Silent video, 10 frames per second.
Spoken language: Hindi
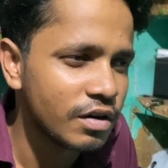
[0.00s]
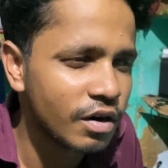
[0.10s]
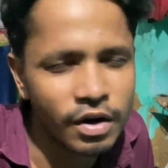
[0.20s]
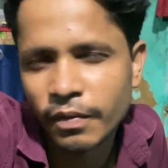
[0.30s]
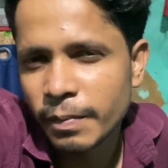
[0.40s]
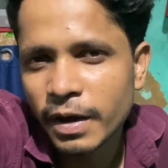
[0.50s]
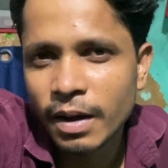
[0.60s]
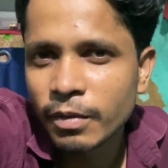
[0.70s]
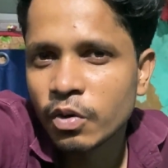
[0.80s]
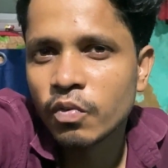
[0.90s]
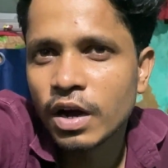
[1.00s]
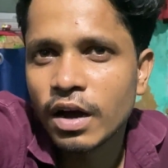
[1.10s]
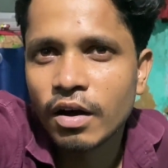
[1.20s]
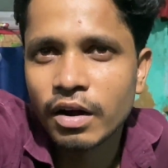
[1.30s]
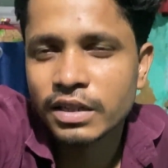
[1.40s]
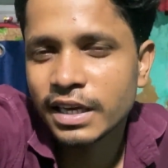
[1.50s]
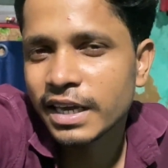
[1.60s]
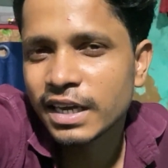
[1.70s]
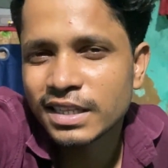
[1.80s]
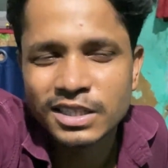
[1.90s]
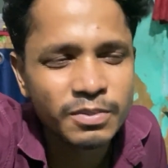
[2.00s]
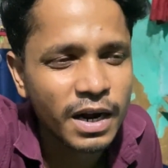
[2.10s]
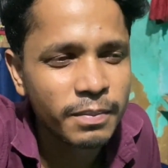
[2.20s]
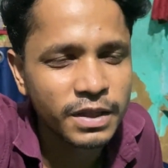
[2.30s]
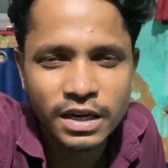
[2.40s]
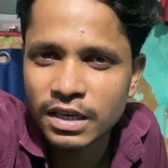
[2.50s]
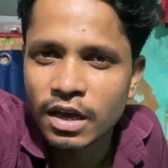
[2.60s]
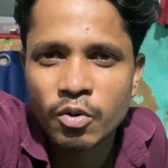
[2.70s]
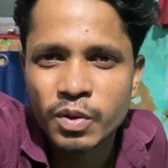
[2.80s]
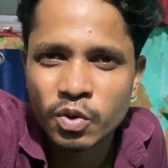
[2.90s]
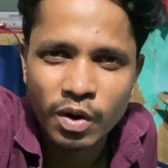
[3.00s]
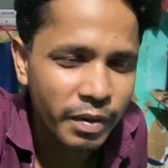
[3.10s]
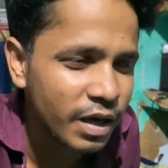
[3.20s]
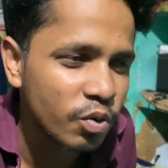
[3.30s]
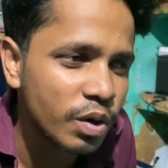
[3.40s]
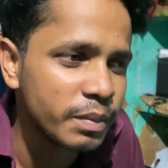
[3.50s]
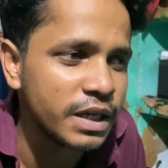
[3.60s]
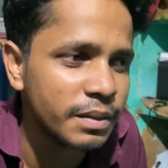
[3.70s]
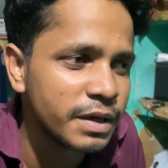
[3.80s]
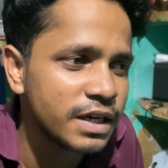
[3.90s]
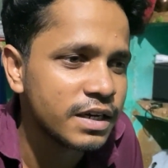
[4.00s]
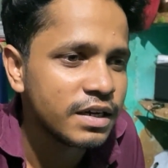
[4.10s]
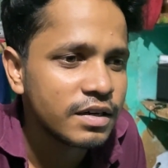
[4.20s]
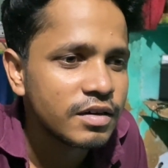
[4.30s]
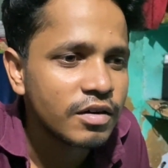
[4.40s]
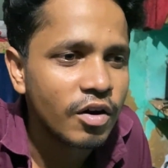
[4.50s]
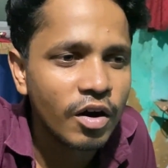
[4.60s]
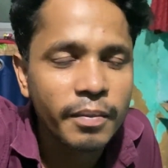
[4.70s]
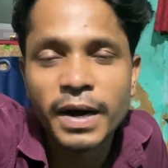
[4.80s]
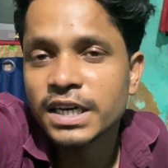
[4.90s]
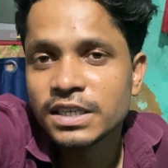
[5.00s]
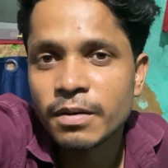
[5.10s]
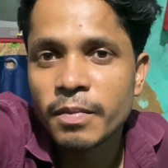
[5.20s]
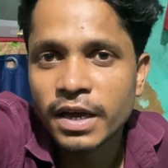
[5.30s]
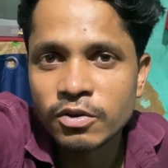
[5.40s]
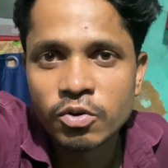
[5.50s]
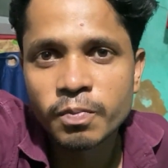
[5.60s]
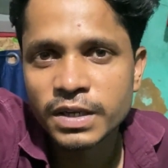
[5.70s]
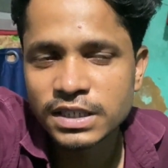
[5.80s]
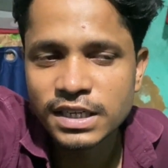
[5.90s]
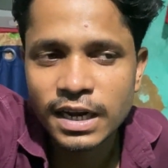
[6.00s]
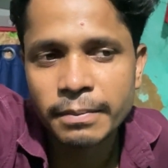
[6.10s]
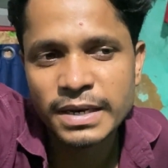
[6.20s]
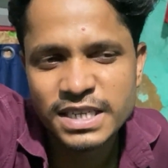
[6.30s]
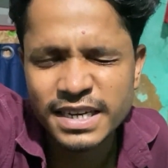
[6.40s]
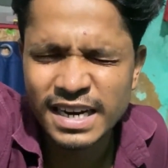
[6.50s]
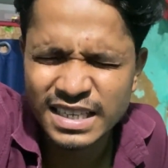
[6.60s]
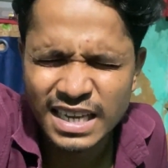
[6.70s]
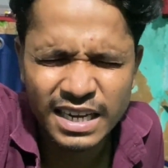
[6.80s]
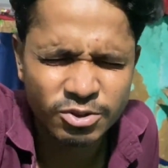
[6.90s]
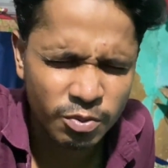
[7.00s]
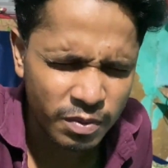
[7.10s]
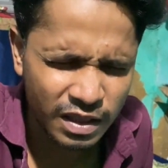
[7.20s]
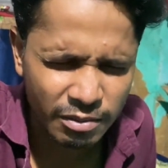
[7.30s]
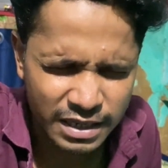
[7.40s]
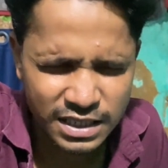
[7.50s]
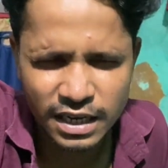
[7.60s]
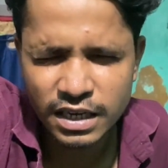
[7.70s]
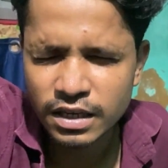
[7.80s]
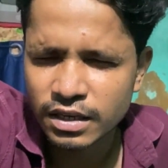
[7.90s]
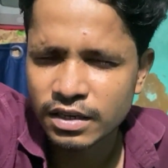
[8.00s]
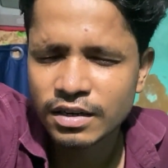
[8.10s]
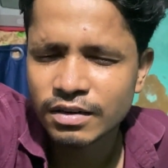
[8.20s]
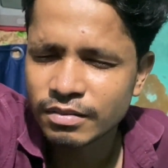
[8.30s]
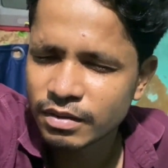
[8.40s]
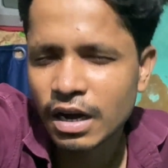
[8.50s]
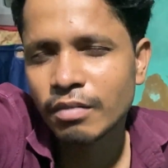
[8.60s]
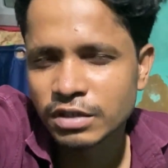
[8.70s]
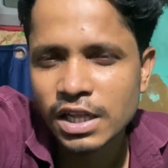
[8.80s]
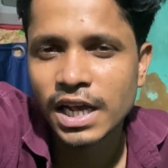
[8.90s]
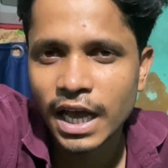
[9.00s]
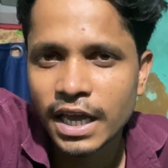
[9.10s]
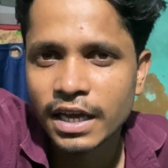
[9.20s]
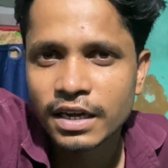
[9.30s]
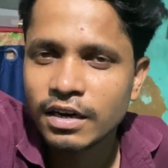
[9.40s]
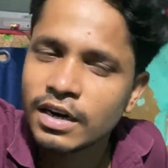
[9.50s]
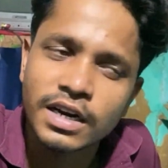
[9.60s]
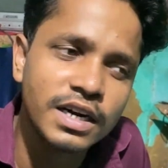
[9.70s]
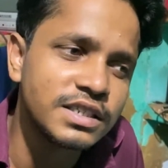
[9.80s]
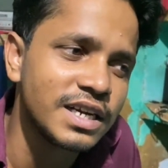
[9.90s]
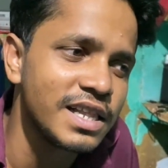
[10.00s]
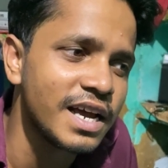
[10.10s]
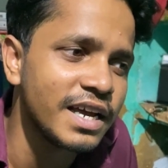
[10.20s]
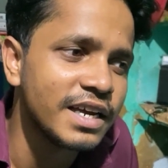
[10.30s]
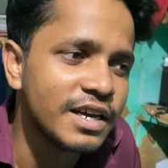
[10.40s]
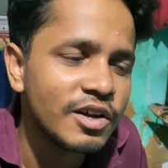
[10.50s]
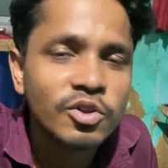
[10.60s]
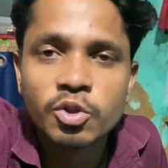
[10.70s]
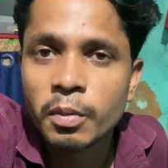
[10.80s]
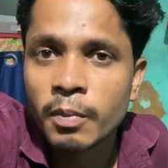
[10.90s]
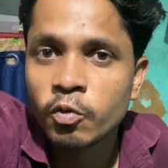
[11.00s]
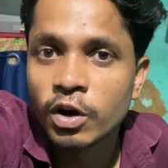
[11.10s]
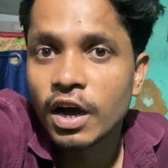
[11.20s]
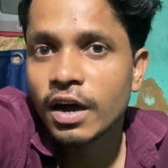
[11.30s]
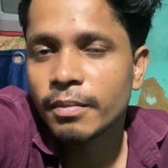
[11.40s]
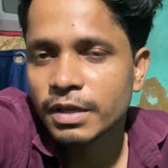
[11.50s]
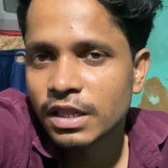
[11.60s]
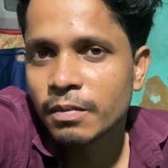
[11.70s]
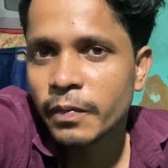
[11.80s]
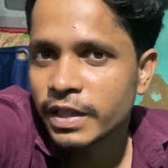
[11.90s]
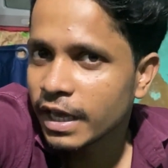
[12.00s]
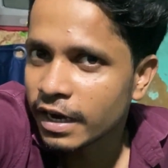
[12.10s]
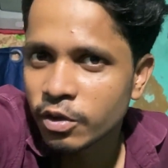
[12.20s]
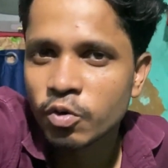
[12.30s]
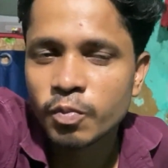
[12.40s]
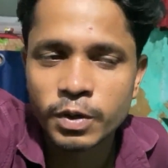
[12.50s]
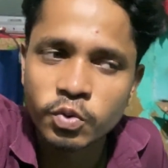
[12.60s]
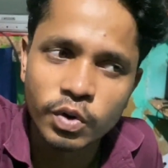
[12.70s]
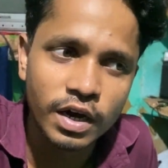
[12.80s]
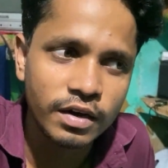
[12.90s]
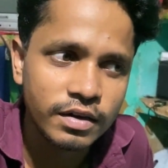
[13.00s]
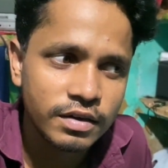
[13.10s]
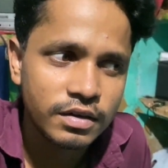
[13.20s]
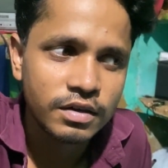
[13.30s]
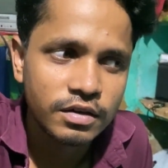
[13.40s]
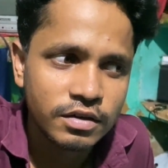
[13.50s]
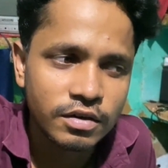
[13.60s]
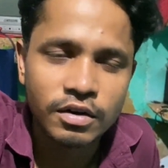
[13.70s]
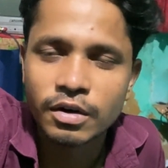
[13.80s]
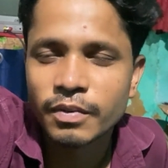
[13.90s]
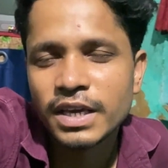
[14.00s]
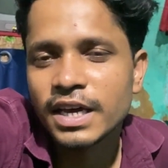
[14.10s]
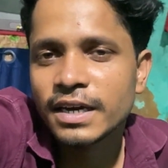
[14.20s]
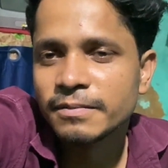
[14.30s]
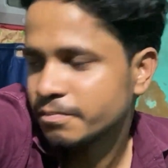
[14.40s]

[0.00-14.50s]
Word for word: और वहीं पर काम करूँगा और देखेंगे दस बारह पंद्रह हज़ार रुपये तो कमाई लूँगा महीने में और बाकी जब अपना यूट्यूब पे ठीक ठाक पैसा आने लग जाएगा जो भी मतलब ऐसा कि काम चल जाए खड़गड़ चल जाए तो मैं पूरा मतलब अपना ध्यान यूट्यूब पे दूंगा और वही है